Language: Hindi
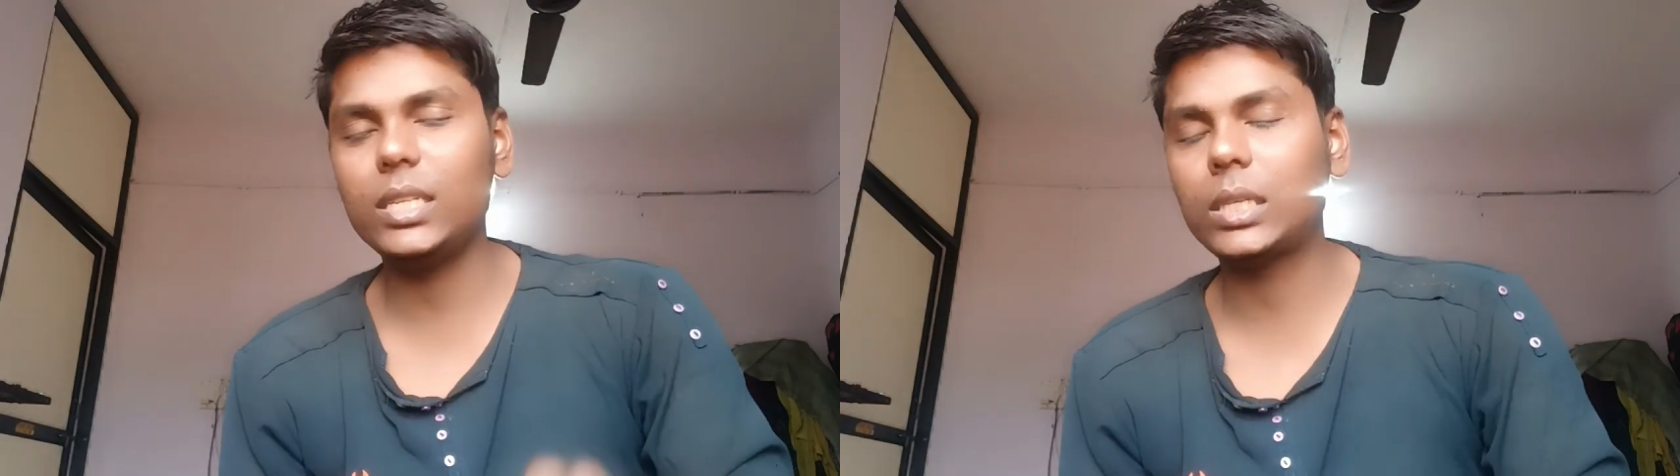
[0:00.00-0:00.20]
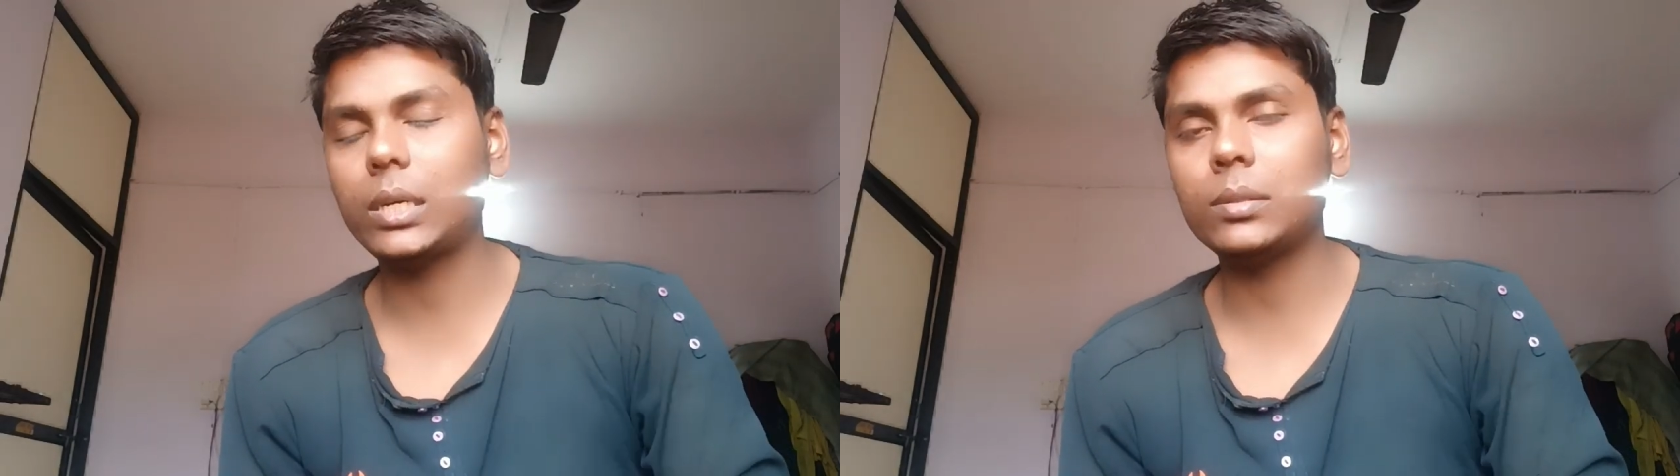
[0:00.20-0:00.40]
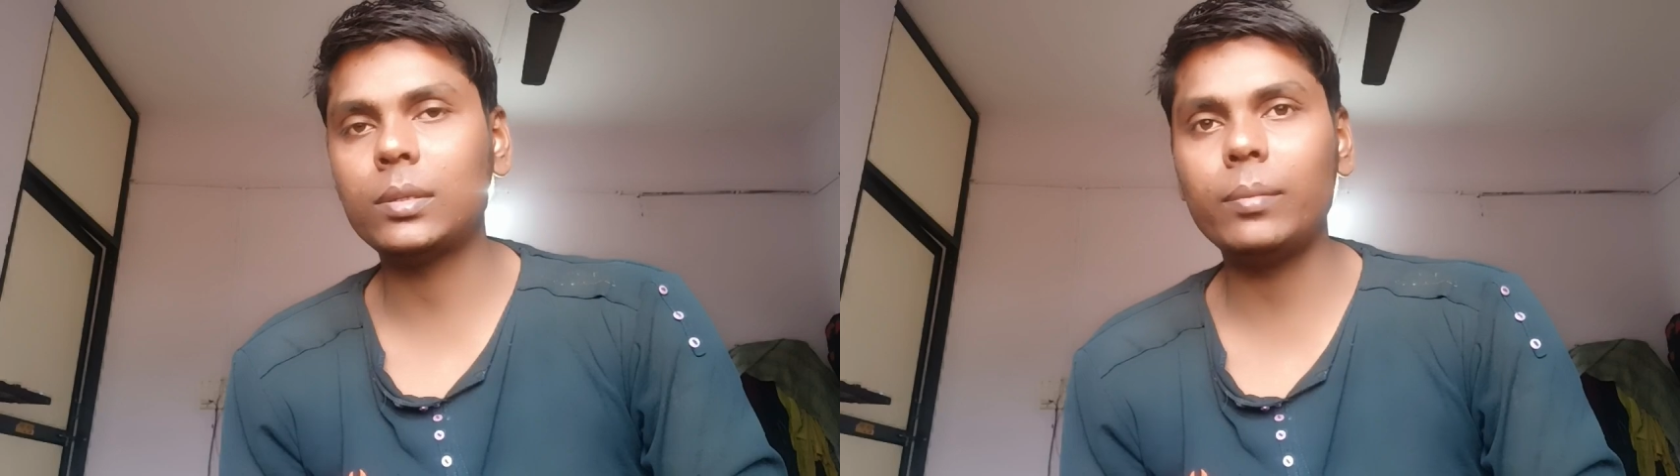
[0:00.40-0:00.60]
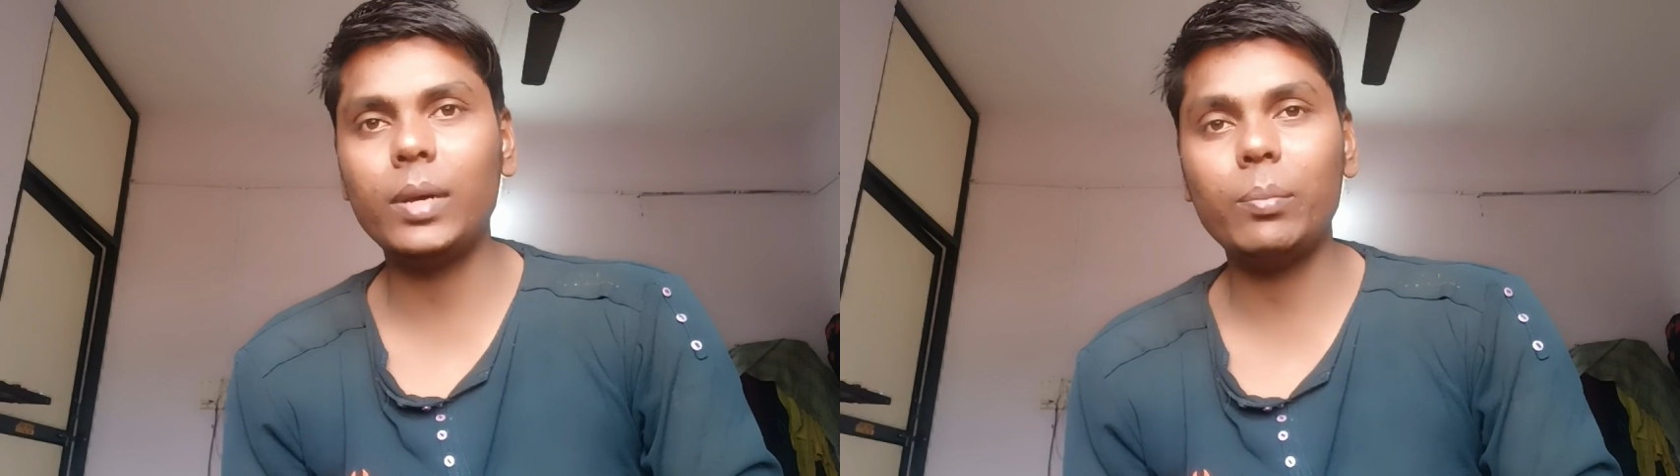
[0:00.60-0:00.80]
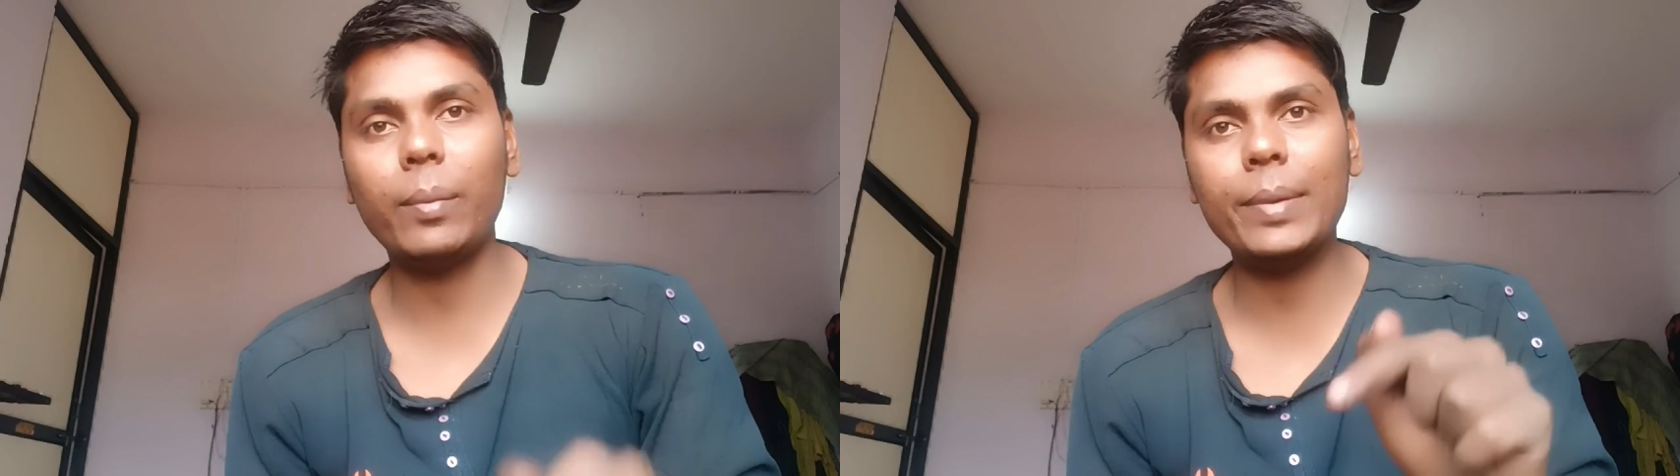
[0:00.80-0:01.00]
डिस्क्रिप्शन में
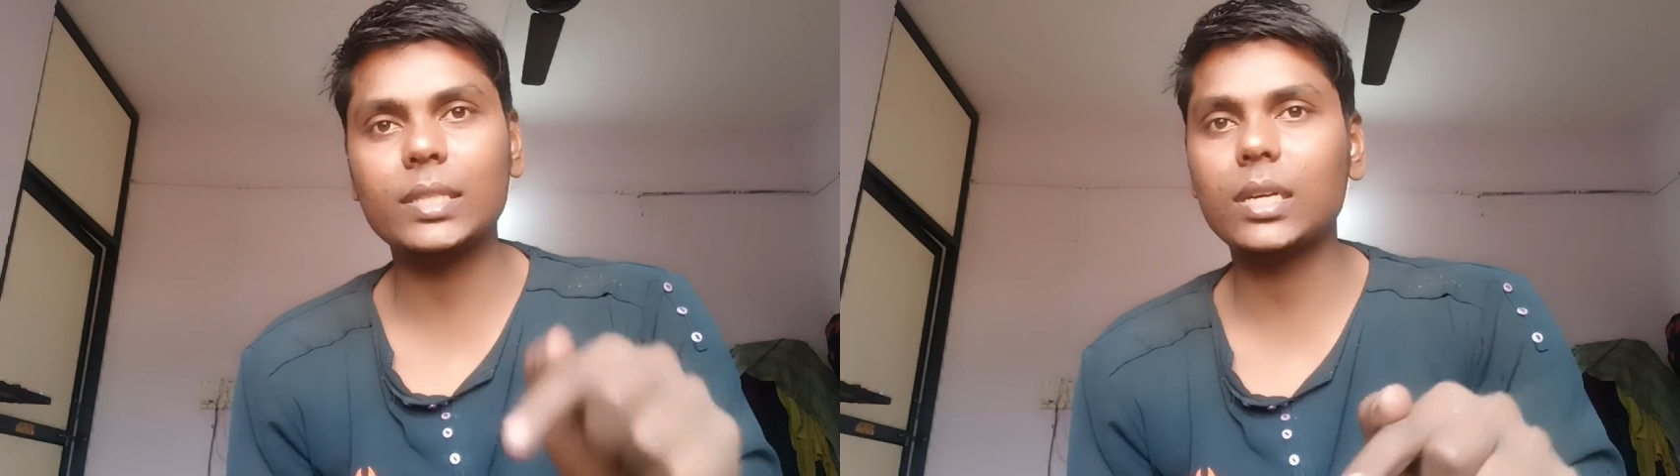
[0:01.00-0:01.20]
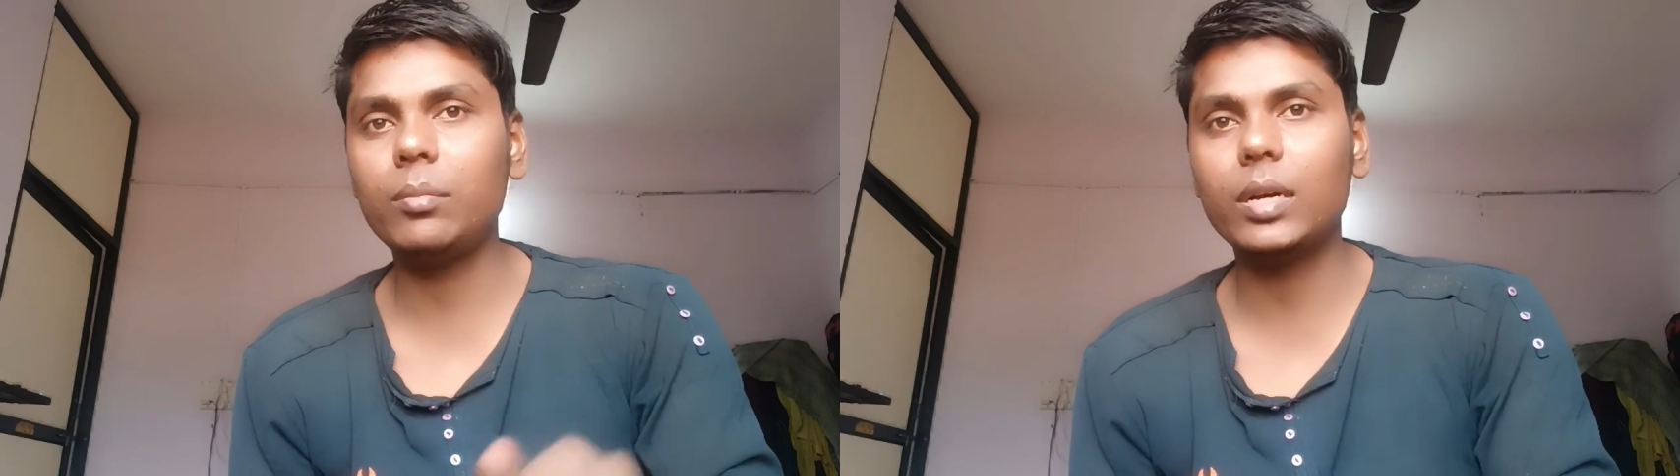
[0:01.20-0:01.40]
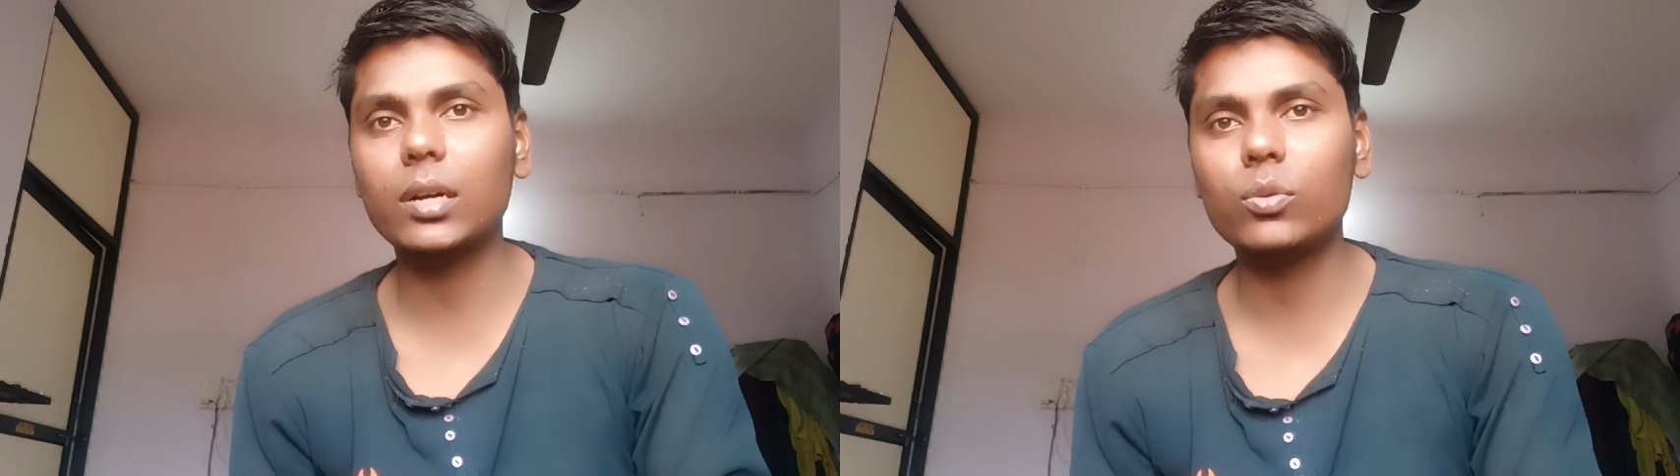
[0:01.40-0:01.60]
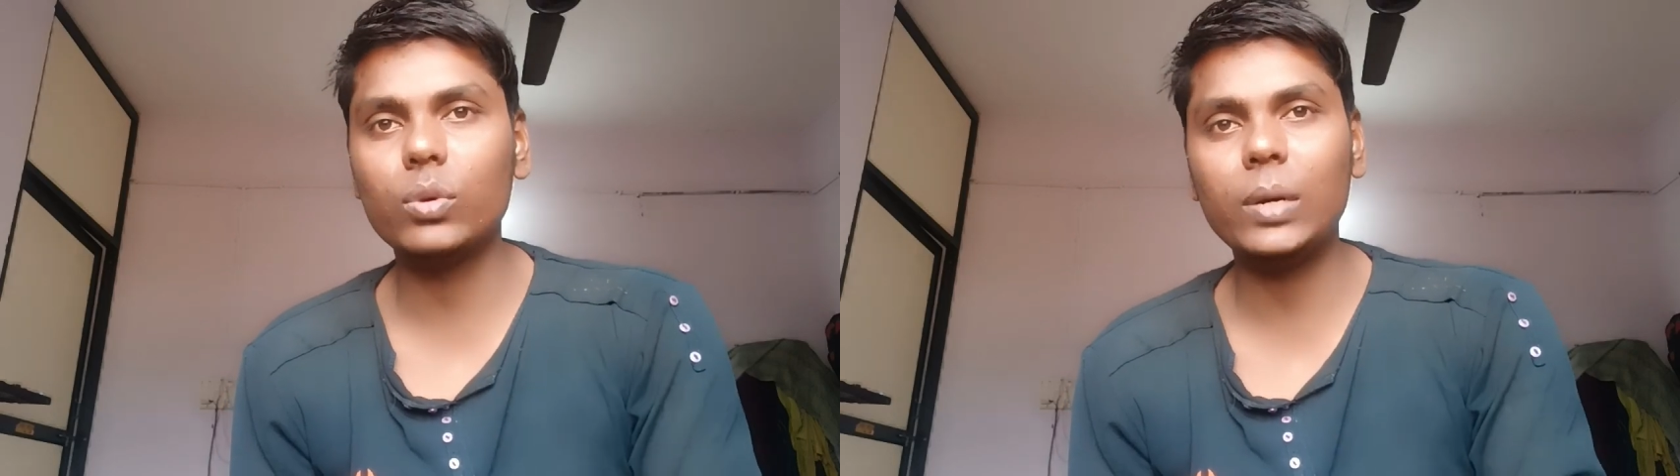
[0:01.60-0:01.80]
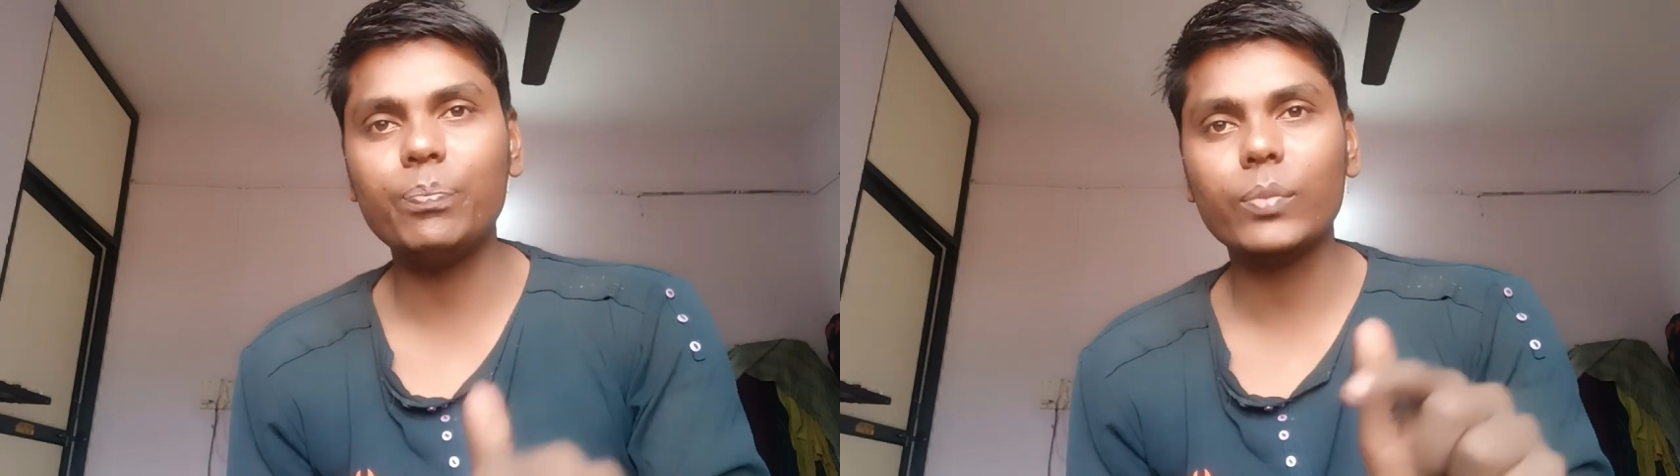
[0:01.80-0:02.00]
मैं मेंशन भी कर दूंगा